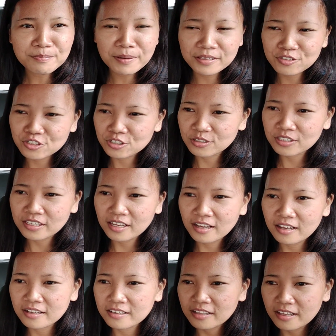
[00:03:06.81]
pension niya
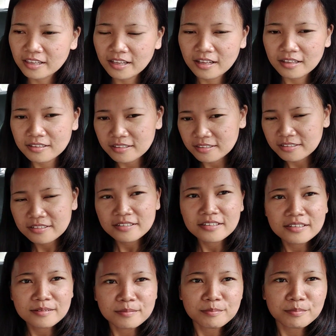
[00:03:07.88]
kaya
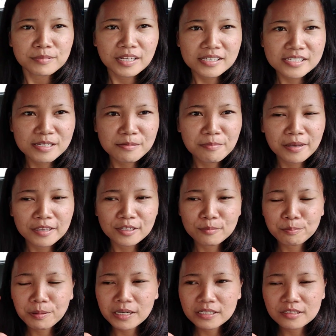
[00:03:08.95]
kasi may
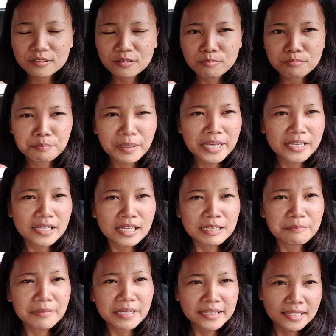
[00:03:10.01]
pag may
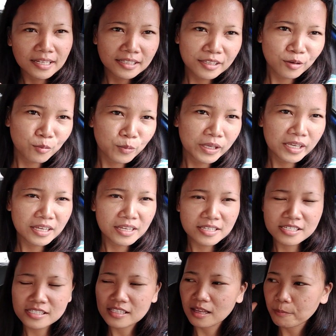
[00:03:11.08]
limit lang na
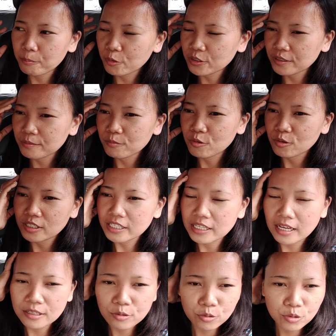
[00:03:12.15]
weeks na pwede mo
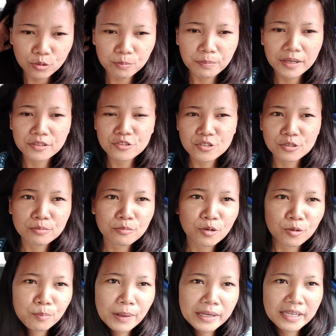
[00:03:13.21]
iano yung pension
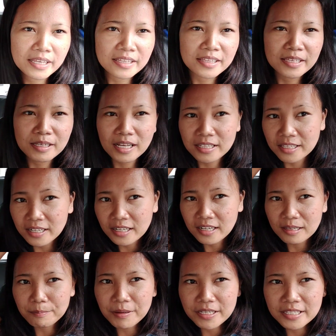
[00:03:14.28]
mo pag hindi ka na
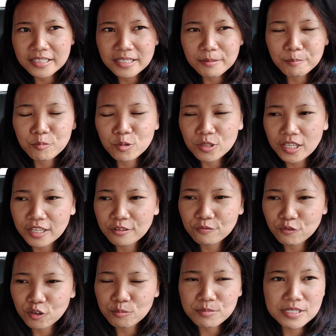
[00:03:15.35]
pag hindi mo
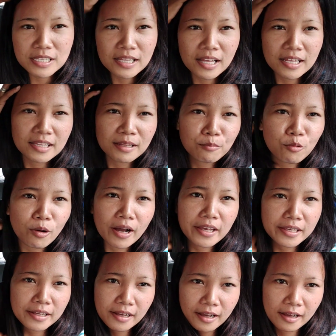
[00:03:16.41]
na-inform sila na
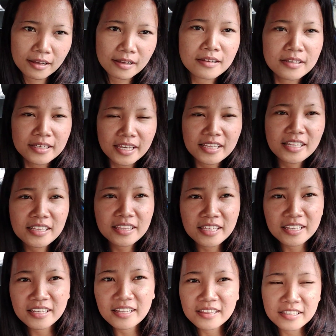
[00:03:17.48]
buhay ka,
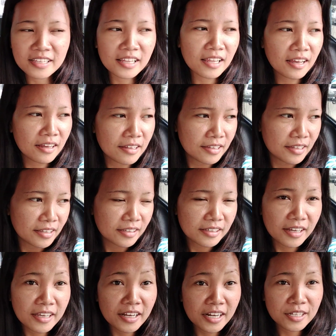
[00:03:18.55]
ititigil nila.
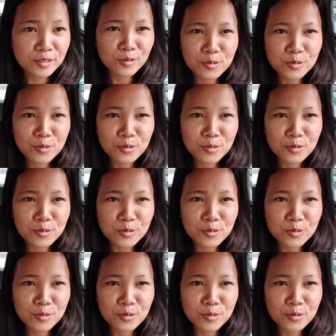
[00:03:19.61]
Kaya ganun,